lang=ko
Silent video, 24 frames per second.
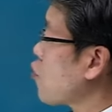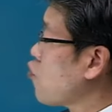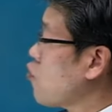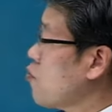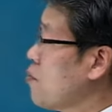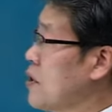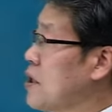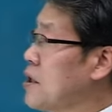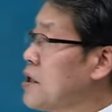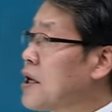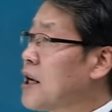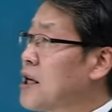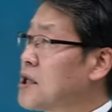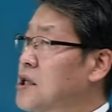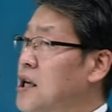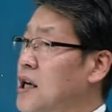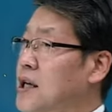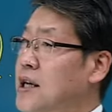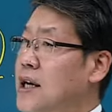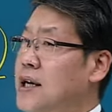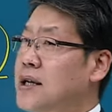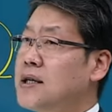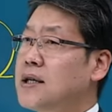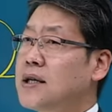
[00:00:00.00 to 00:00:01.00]
국민들의
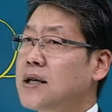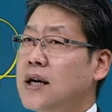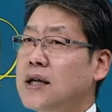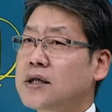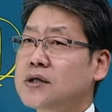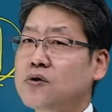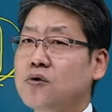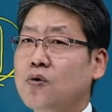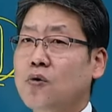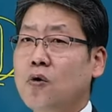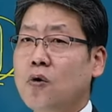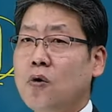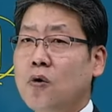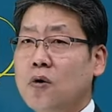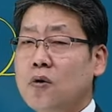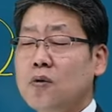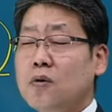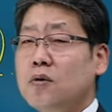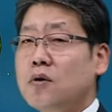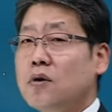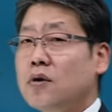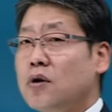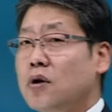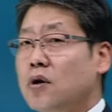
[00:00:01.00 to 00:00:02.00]
재산을
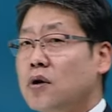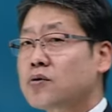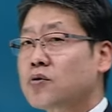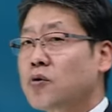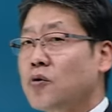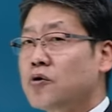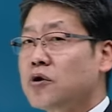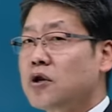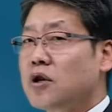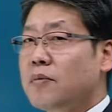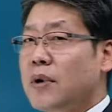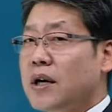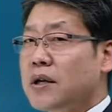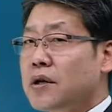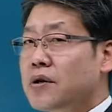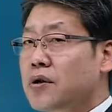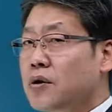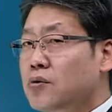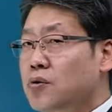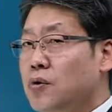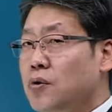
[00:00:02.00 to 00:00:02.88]
가지고 어, 돈을 받아서